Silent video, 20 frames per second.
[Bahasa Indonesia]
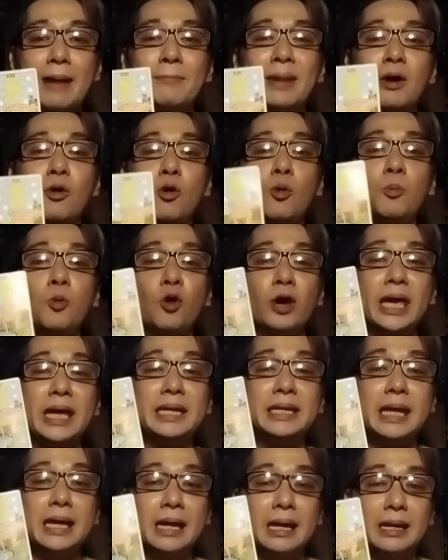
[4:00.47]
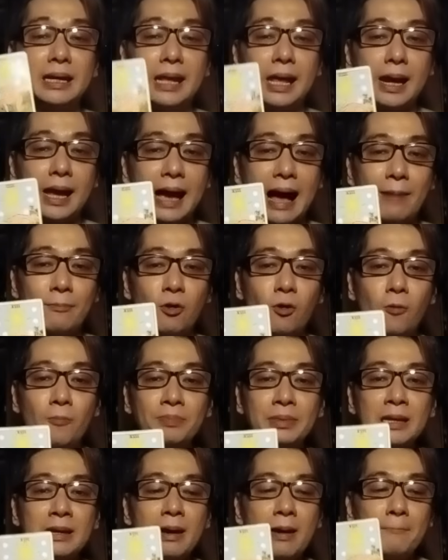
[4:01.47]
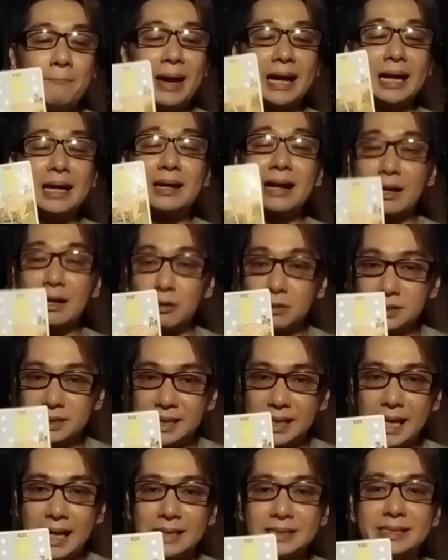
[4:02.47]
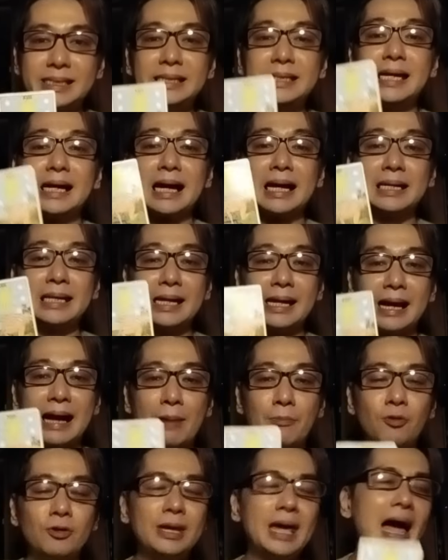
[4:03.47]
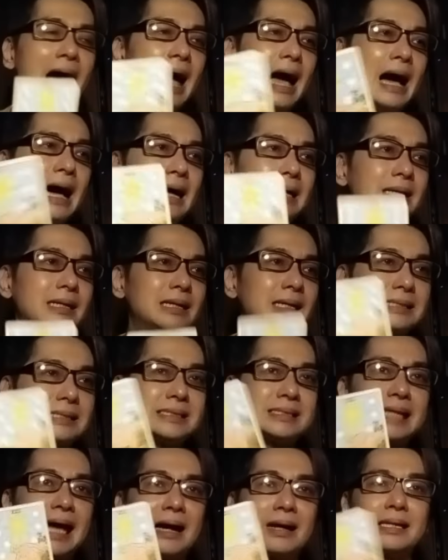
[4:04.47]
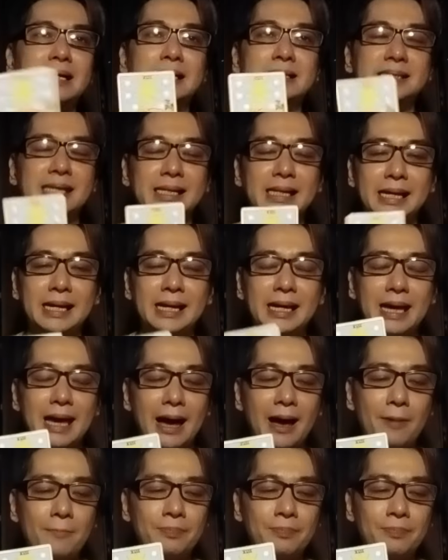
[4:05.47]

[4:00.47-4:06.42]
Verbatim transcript: menghubungi di diri kamu, pengen rekonsiliasi dengan diri kamu. Ya, the star di sini ya.